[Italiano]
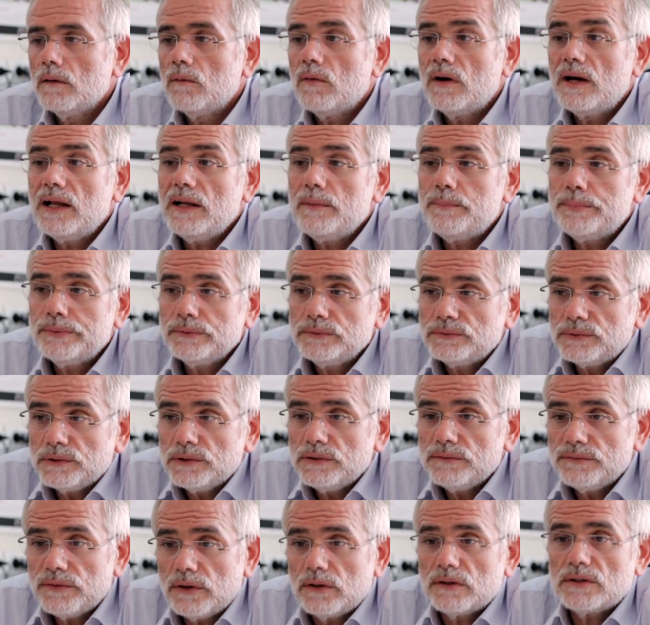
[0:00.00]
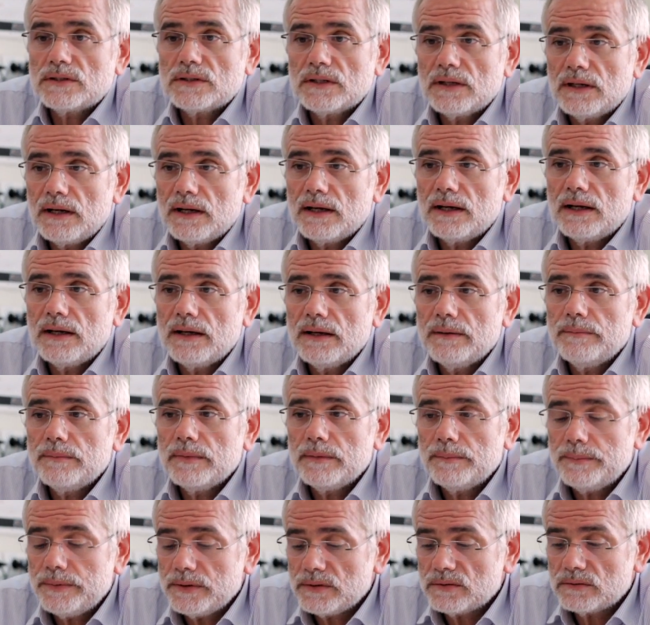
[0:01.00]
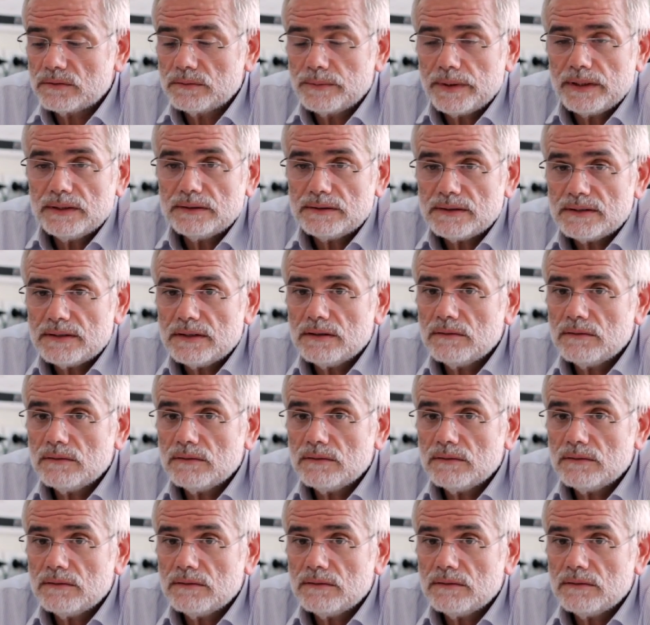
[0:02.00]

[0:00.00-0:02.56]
Qual è il punto di forza della MP Strumenti?